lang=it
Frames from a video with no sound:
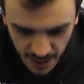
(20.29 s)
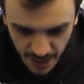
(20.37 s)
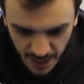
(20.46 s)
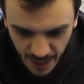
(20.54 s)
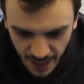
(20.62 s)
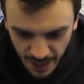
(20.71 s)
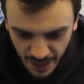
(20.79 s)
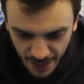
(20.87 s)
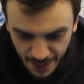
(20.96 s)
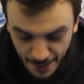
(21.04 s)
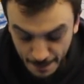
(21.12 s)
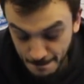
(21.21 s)

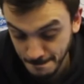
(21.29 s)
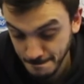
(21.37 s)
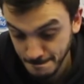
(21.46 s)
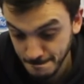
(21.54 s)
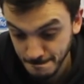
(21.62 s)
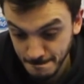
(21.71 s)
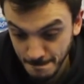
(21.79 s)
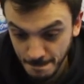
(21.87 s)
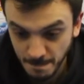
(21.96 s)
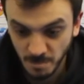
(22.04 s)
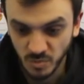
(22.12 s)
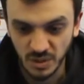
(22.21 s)
E
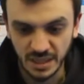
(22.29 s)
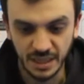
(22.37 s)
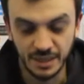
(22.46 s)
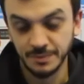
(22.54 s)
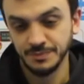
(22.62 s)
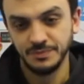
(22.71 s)
quindi